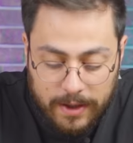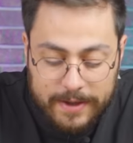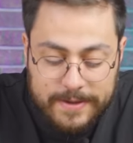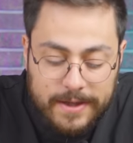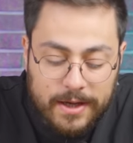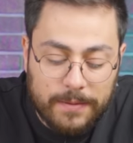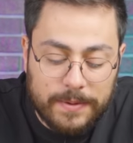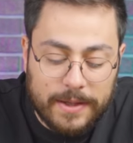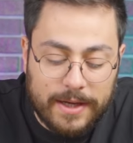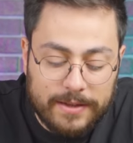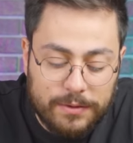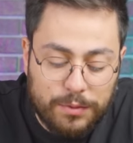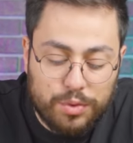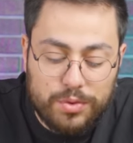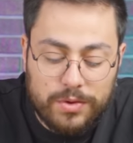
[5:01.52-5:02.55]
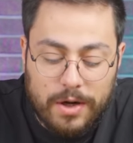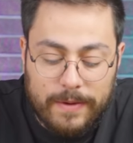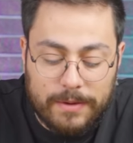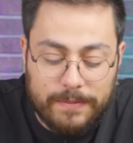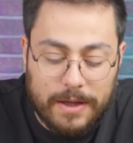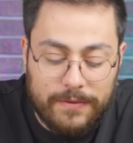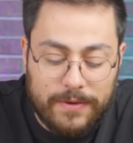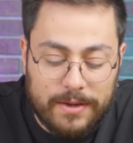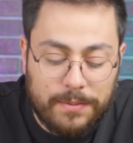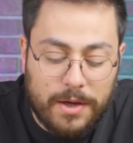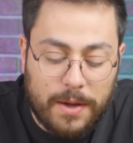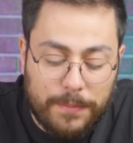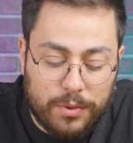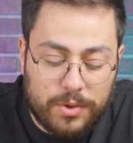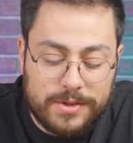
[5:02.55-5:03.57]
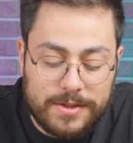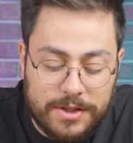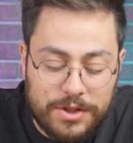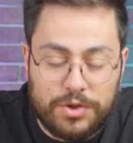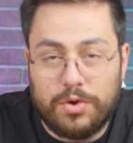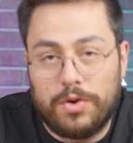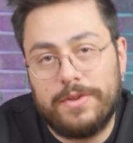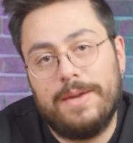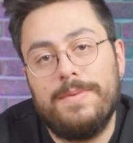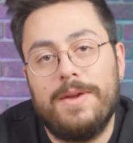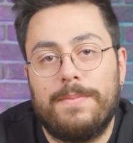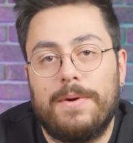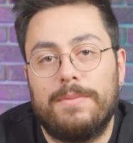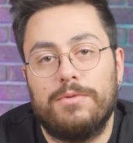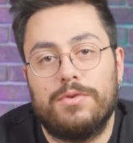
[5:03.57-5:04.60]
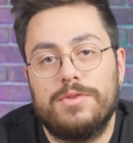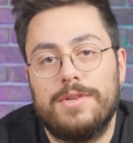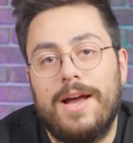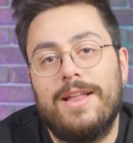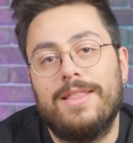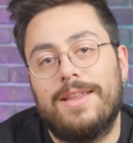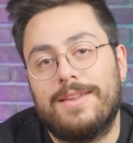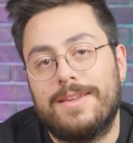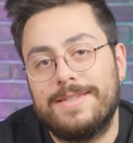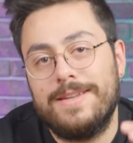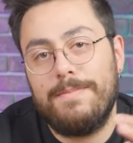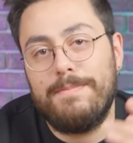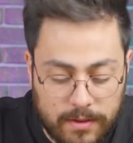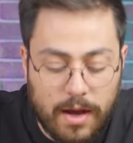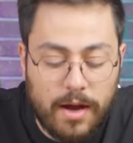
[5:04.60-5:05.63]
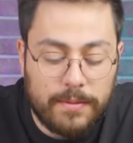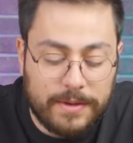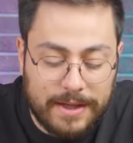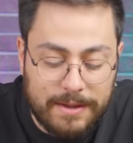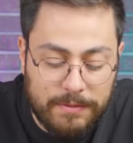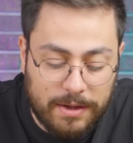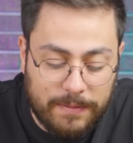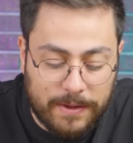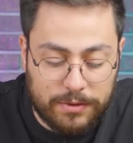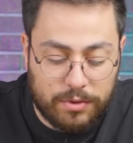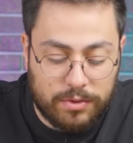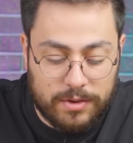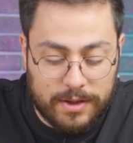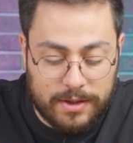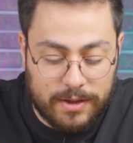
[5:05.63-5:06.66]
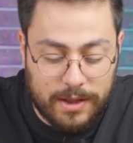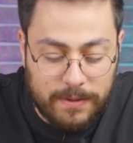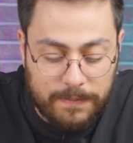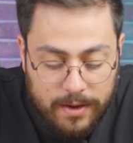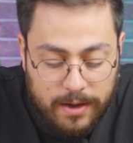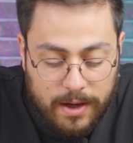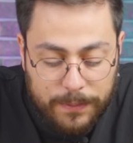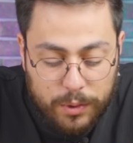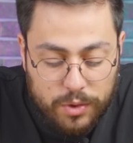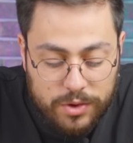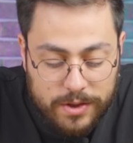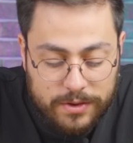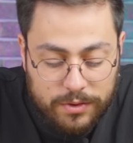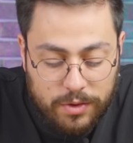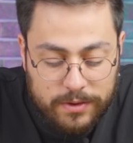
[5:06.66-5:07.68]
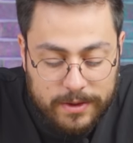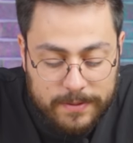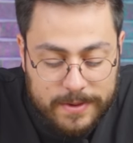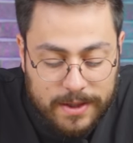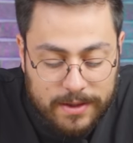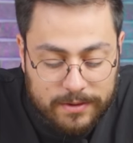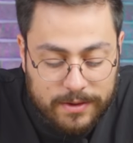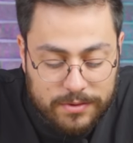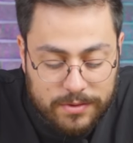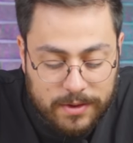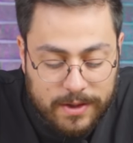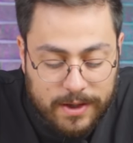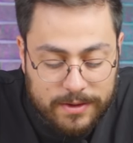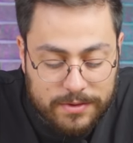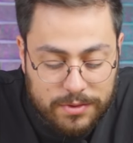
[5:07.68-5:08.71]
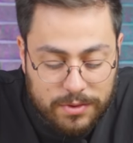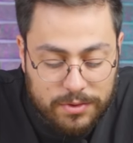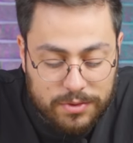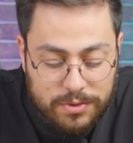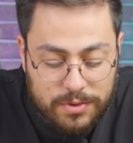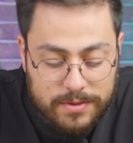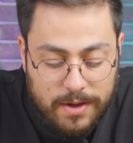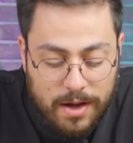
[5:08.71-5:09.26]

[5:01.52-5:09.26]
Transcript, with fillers: Evet cevap geldi. Kusura bakmayın efendim kaporasız iş gönderimi yapamıyoruz. Yani Allah da senin tamam diyelim IBAN gönder diyelim. Kapora ücretini gönderimi sağladıktan sonra kaydınızı oluştururuz.